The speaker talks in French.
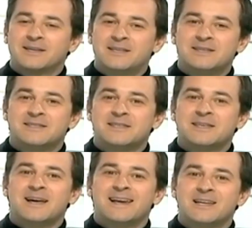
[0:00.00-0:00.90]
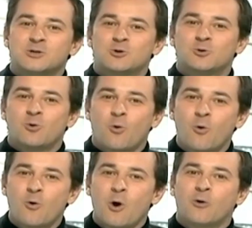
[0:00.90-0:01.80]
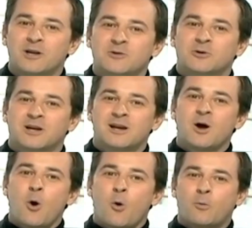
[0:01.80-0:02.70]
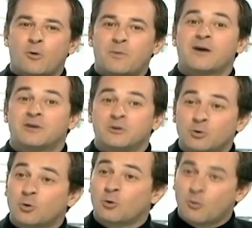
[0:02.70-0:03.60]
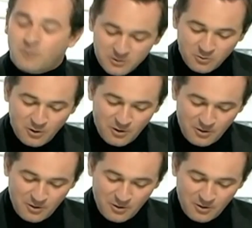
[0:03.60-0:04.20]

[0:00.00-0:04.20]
qui désigne les jeux de rôle en ligne auxquels on prend part avec d'autres compagnons